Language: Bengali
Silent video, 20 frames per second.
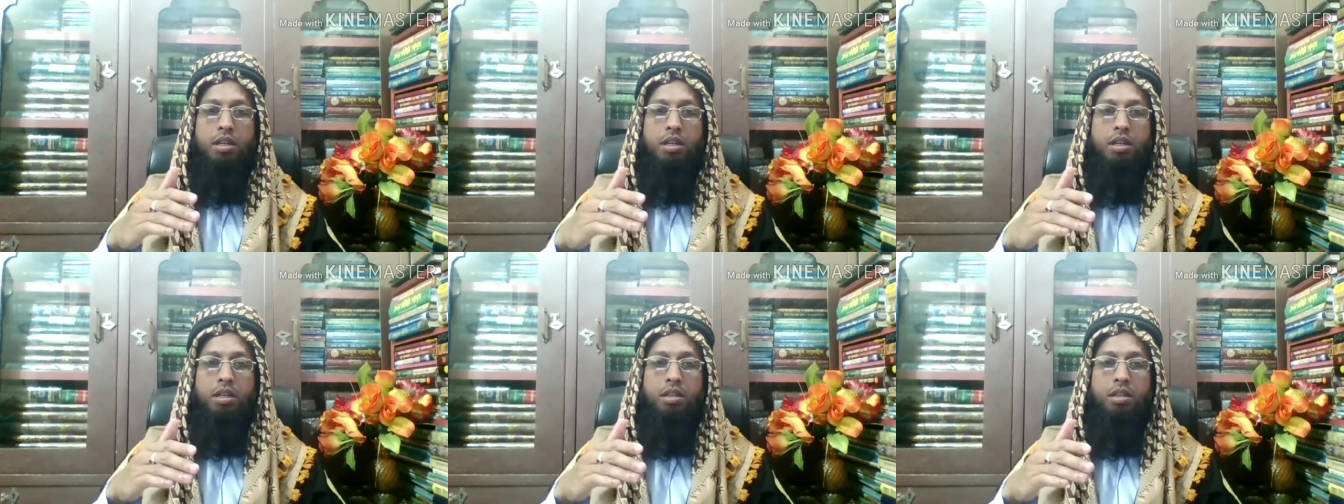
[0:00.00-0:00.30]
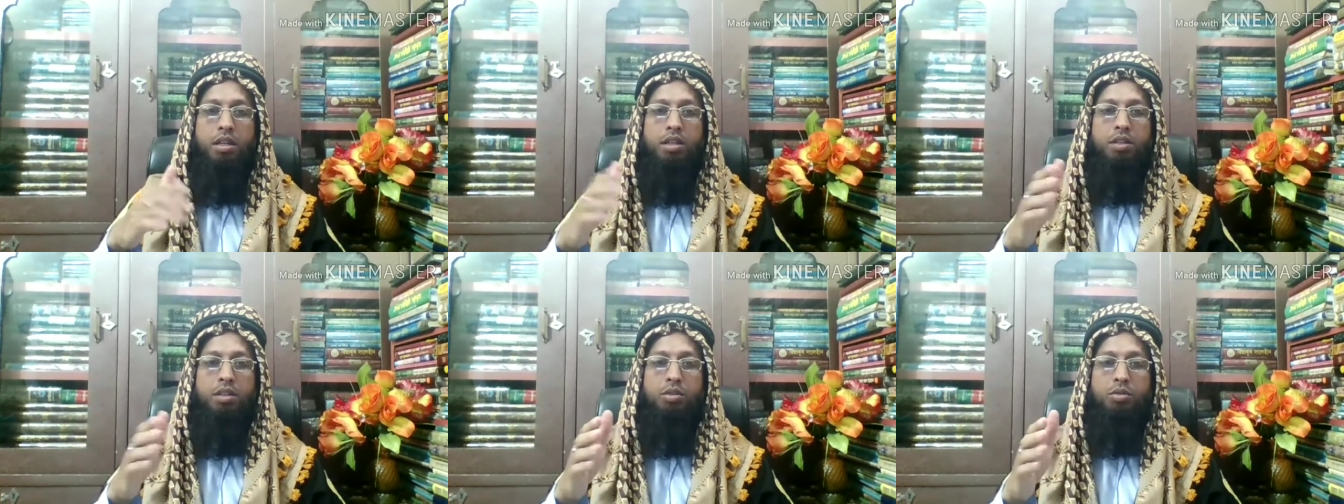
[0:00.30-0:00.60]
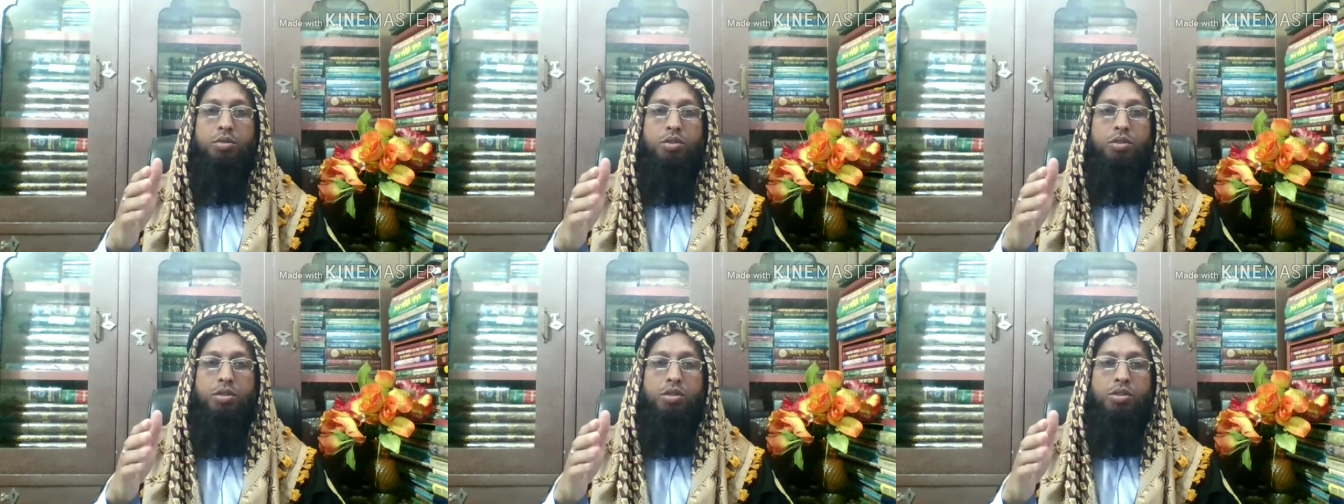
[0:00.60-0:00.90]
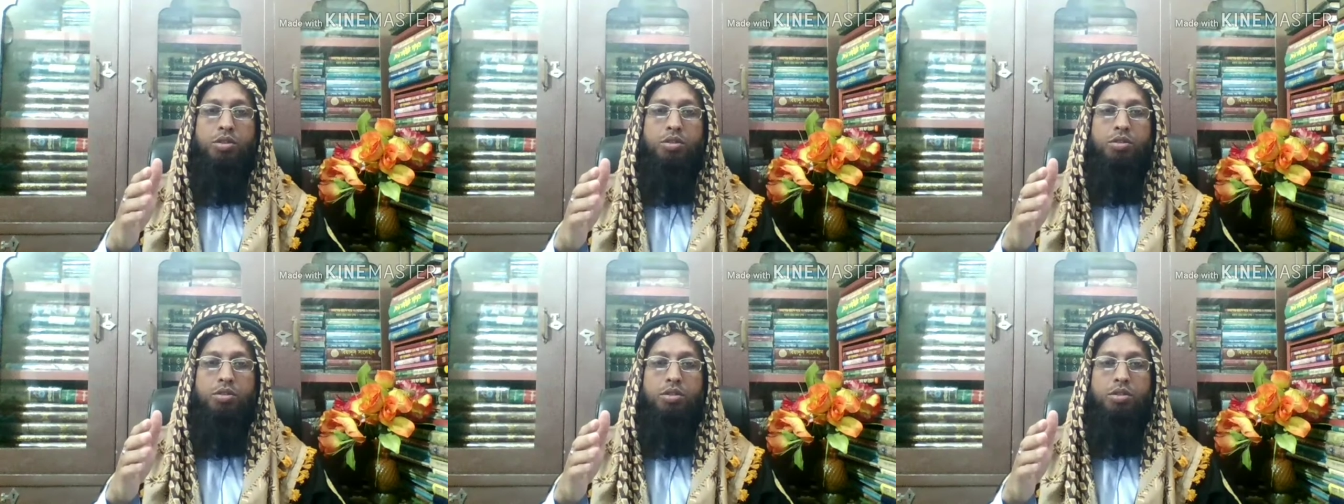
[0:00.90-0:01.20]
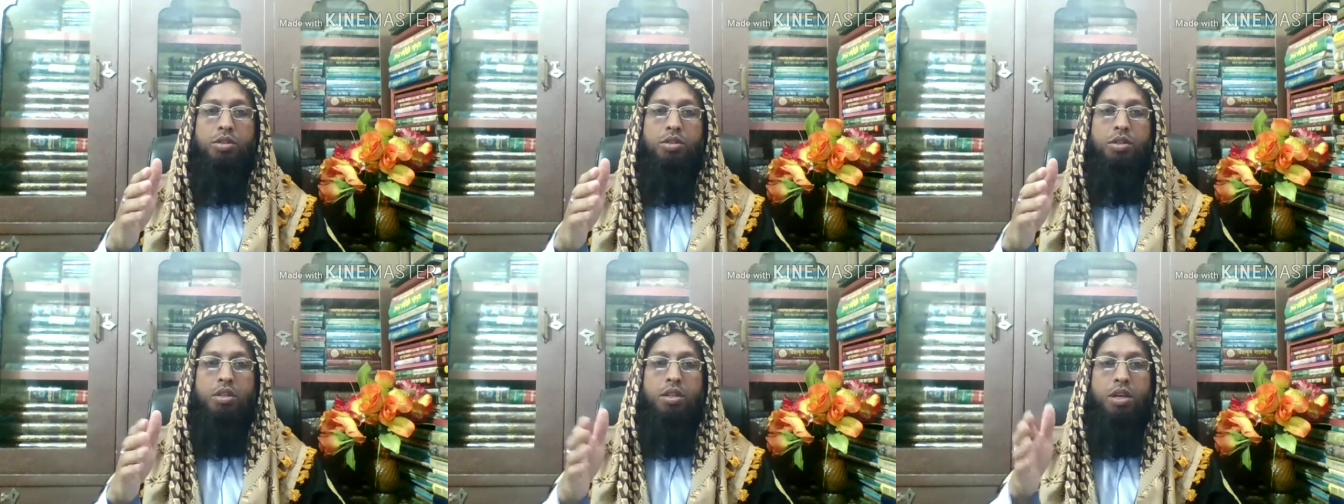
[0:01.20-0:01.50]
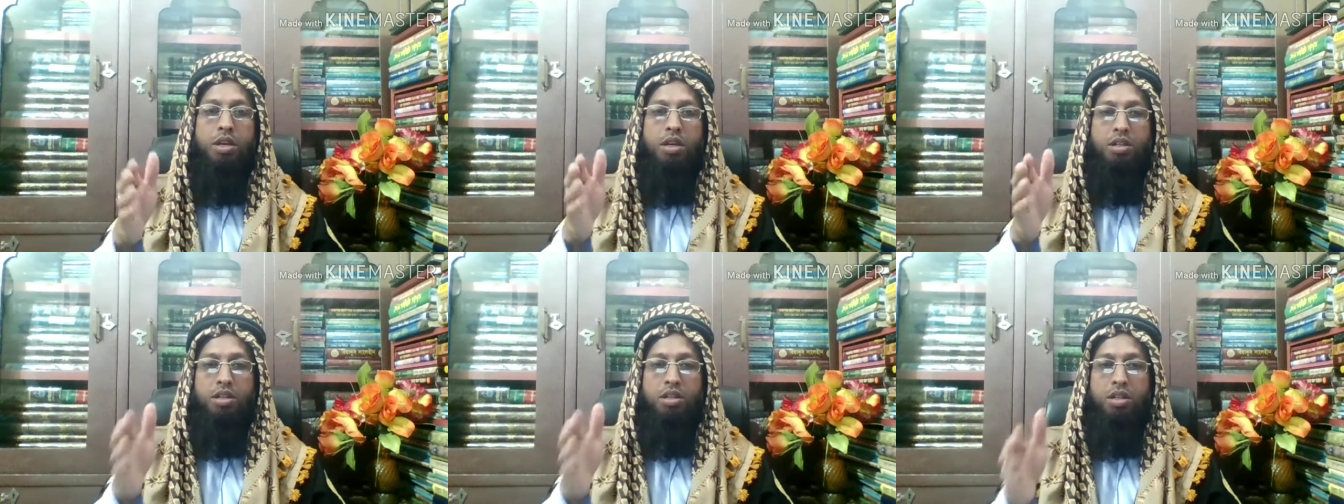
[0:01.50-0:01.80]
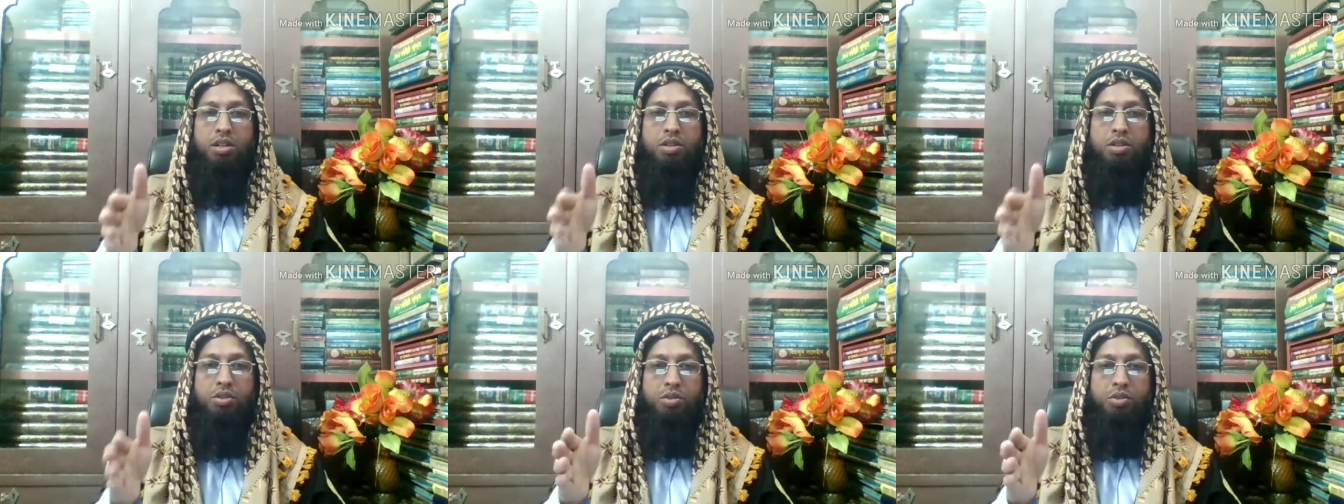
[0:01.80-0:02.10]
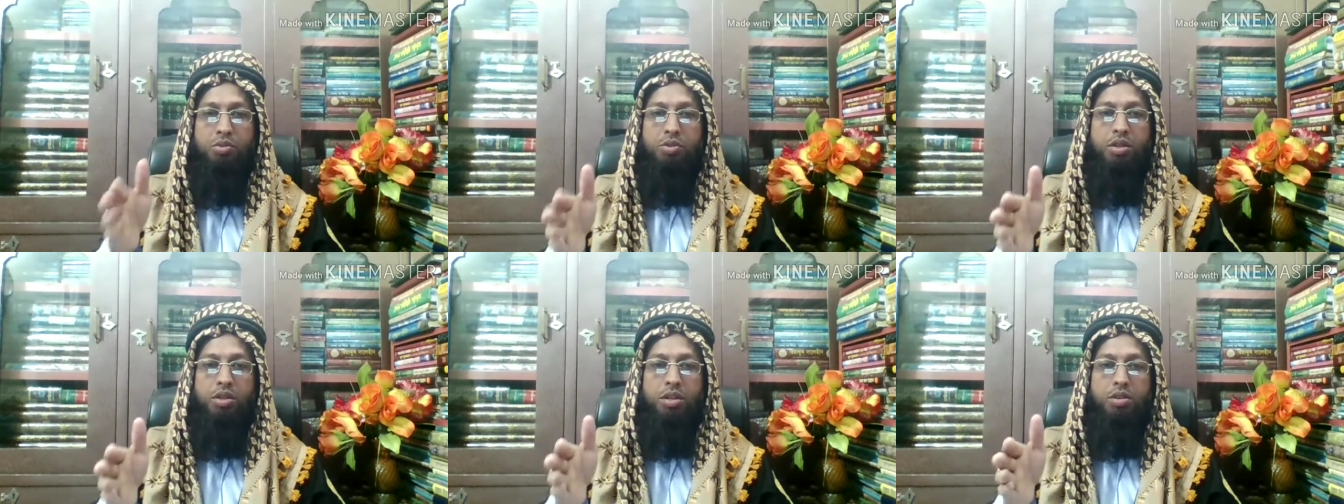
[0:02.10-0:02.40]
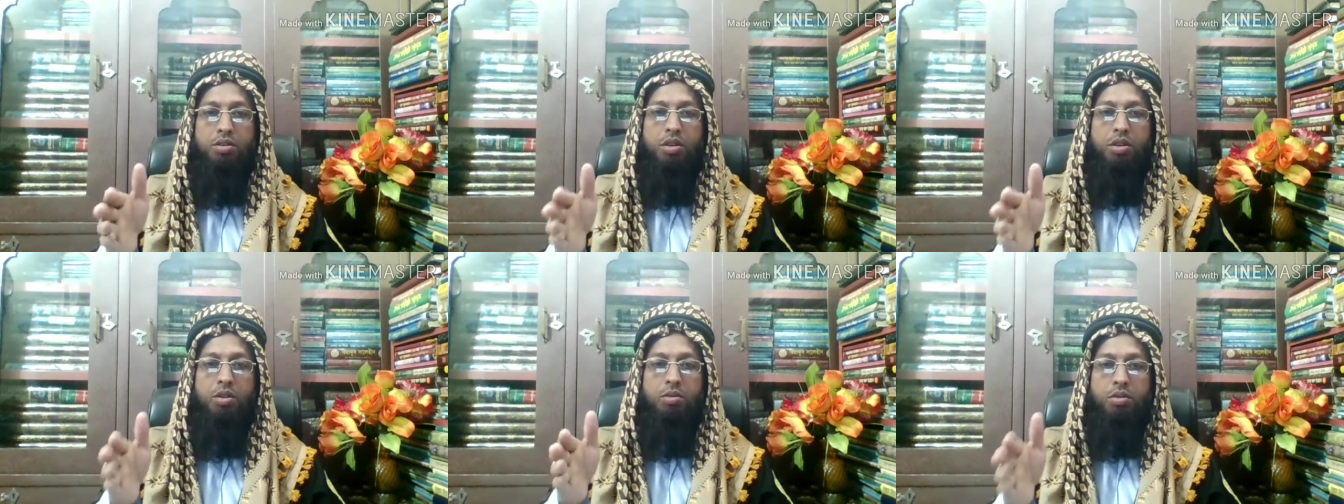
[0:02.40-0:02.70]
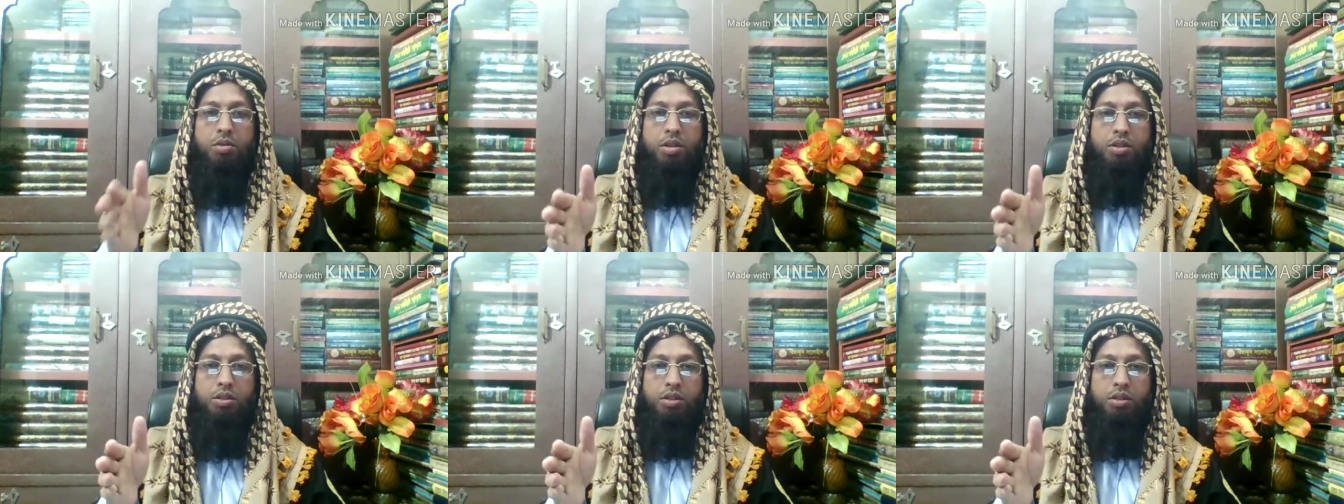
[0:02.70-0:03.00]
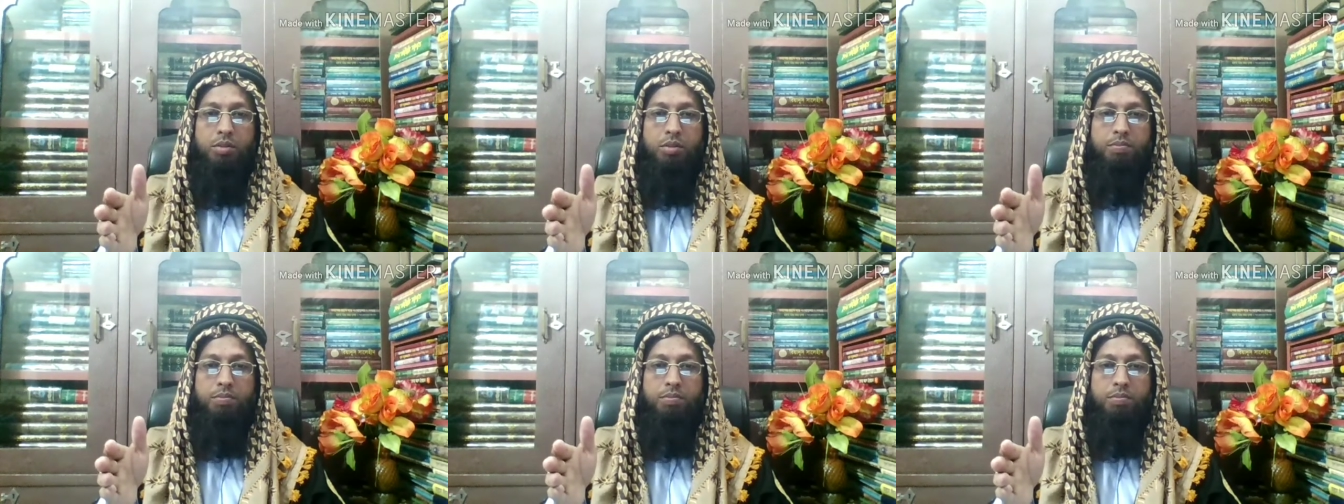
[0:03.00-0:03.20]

তাদের উদ্দেশ্য হচ্ছে কাতার সোজা করা ওয়াজিব